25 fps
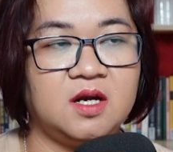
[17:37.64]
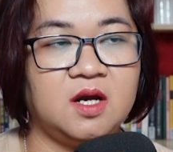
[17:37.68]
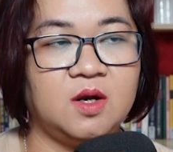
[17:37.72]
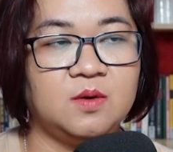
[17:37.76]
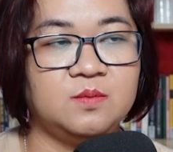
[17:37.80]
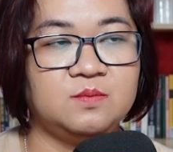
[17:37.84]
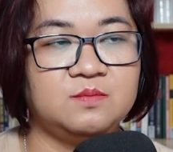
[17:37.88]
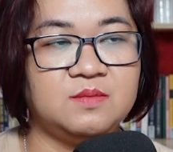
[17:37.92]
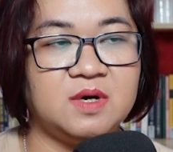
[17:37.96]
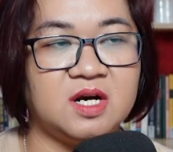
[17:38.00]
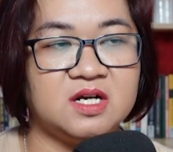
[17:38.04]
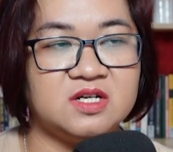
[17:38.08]

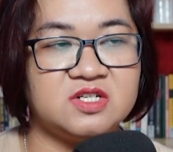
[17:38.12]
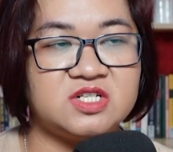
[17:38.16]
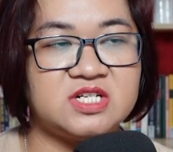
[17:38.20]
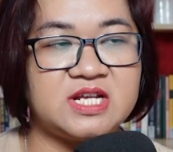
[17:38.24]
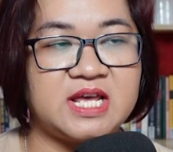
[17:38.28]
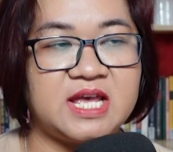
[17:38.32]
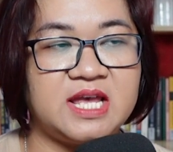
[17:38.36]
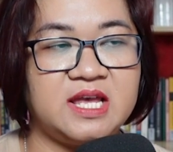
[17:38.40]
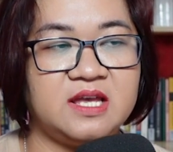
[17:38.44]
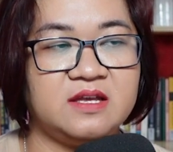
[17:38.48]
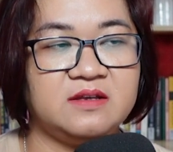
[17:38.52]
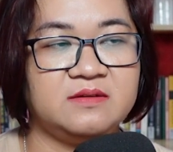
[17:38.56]
Ông mở
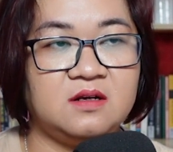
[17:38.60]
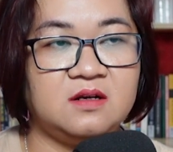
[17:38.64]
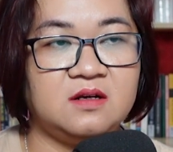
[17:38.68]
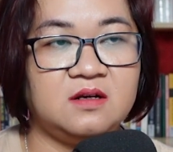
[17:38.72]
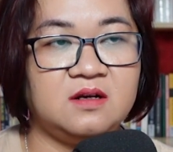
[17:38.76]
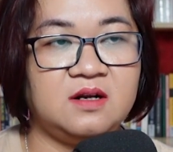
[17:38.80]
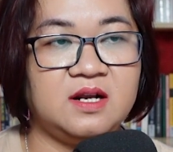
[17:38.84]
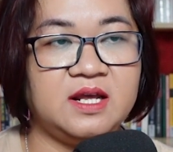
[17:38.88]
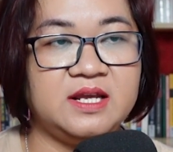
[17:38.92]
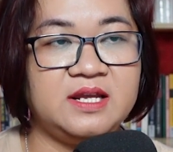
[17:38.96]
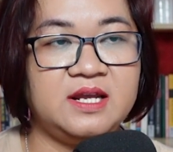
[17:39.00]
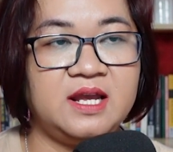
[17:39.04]
ra,
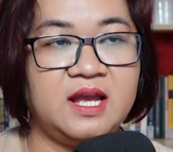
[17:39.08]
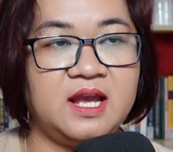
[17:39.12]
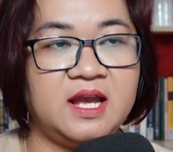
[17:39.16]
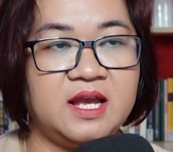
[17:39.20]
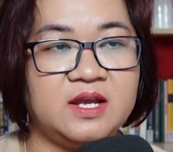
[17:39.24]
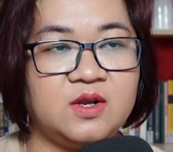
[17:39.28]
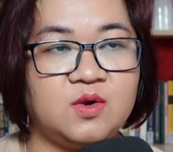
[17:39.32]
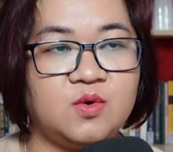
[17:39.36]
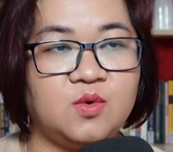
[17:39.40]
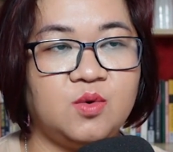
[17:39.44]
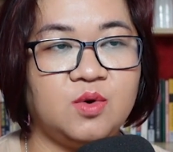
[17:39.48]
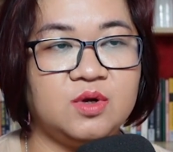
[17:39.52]
lấy
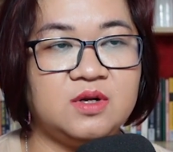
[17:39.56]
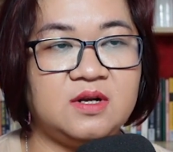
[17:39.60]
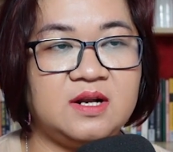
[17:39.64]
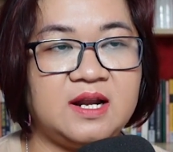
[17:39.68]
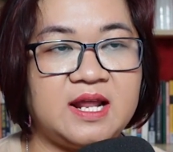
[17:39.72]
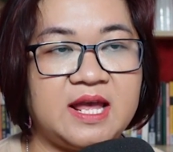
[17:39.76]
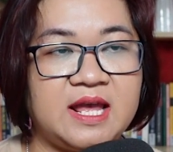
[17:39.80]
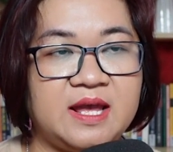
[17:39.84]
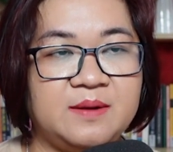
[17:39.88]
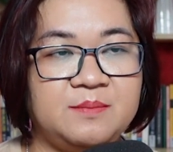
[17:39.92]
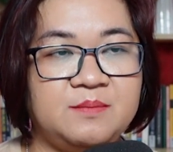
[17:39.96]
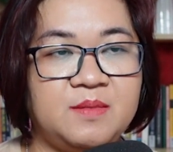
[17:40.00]
2 cuộn
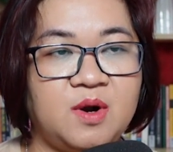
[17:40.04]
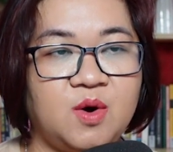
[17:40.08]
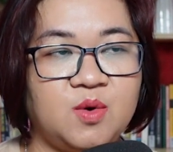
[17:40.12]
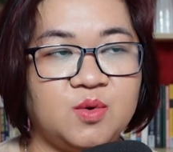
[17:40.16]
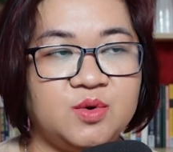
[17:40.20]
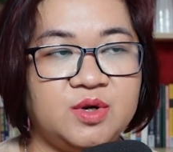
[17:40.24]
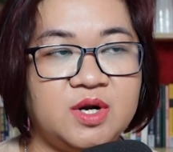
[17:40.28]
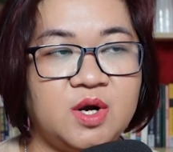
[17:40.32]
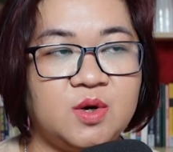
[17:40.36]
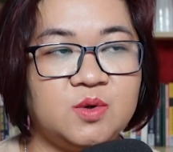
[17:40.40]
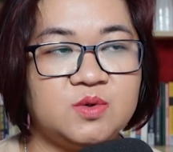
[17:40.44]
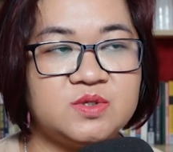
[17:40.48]
lá màu
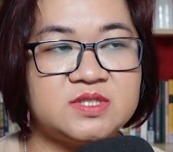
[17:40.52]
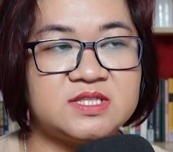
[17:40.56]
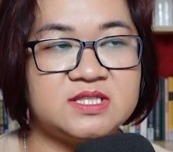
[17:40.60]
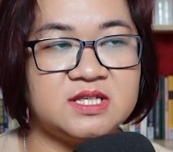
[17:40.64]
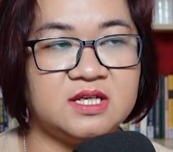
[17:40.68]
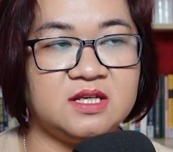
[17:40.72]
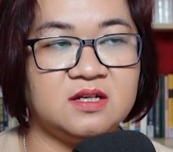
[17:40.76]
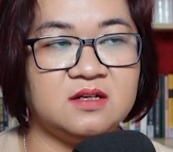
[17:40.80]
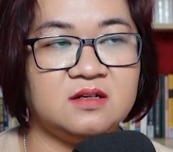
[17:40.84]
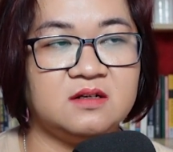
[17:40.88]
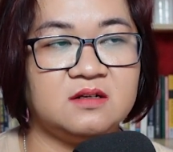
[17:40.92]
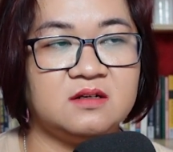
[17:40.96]
nâu
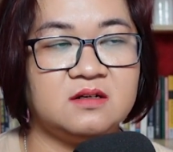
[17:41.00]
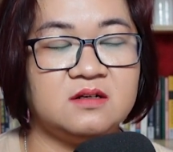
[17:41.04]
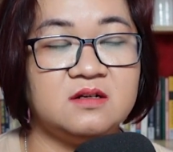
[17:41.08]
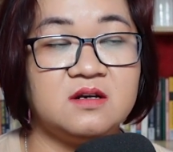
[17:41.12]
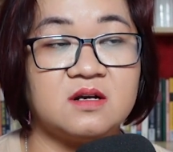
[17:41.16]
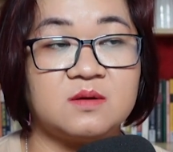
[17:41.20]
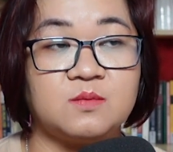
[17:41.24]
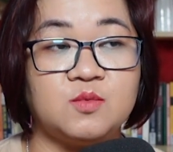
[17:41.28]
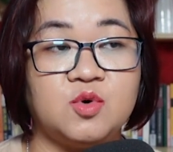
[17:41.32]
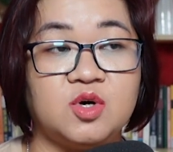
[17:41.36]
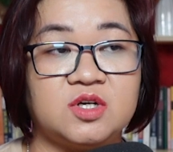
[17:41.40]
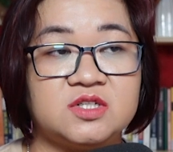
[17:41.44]
xịn
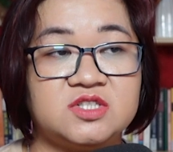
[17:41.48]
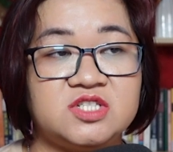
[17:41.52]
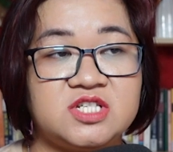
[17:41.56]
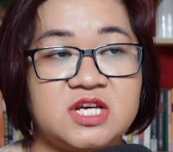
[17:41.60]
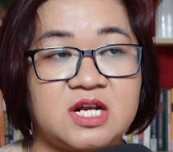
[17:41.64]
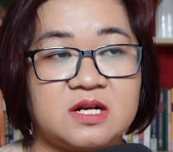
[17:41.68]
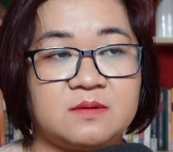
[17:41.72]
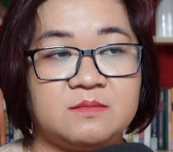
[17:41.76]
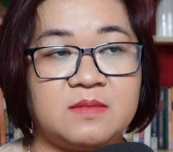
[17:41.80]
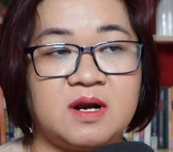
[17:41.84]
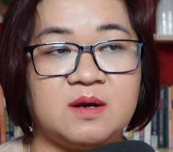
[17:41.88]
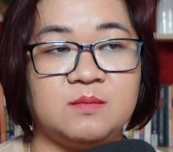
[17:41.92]
được buộc
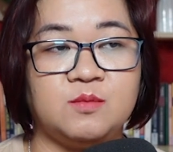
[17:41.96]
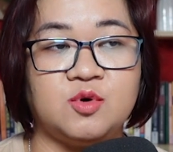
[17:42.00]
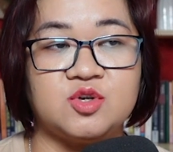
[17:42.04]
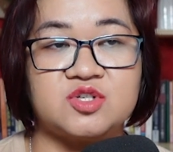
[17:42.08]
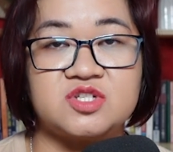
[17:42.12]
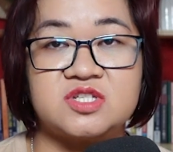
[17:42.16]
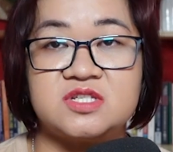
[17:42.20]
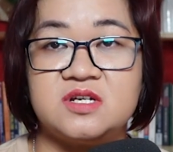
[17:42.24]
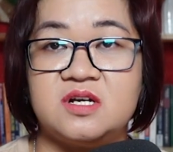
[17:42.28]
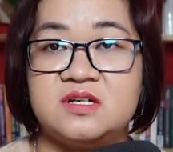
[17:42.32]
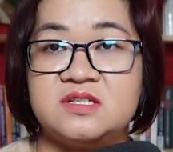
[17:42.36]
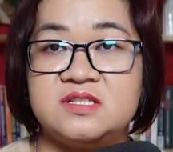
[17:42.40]
chặt bằng một
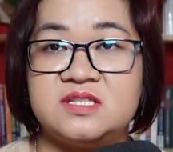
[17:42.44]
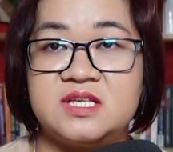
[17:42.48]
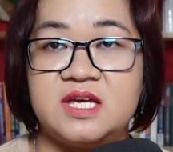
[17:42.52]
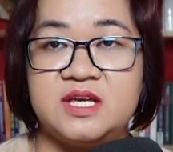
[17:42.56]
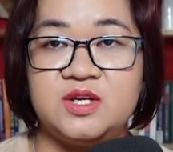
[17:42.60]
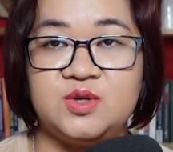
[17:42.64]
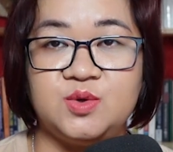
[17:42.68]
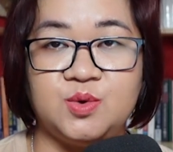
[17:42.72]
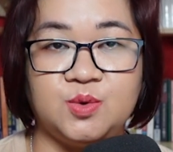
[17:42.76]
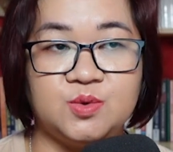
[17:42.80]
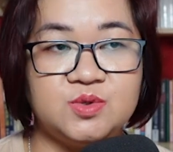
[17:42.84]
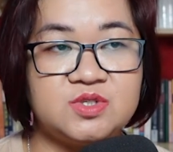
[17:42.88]
sợi
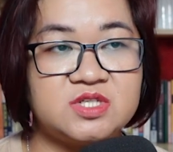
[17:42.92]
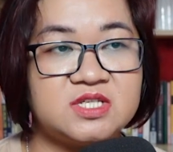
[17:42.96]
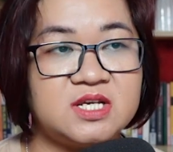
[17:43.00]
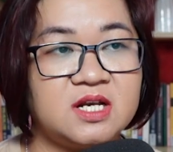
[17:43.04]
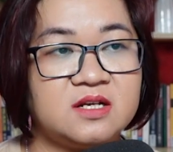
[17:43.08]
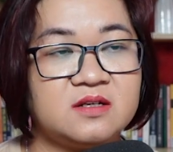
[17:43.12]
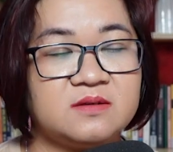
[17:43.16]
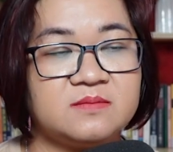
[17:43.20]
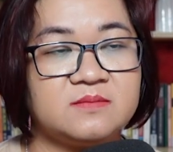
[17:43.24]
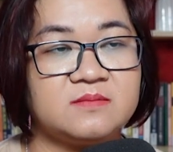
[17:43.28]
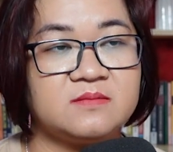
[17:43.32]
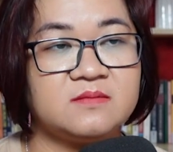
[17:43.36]
dây ngũ
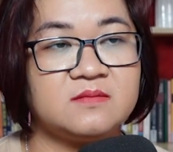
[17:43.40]
sắc.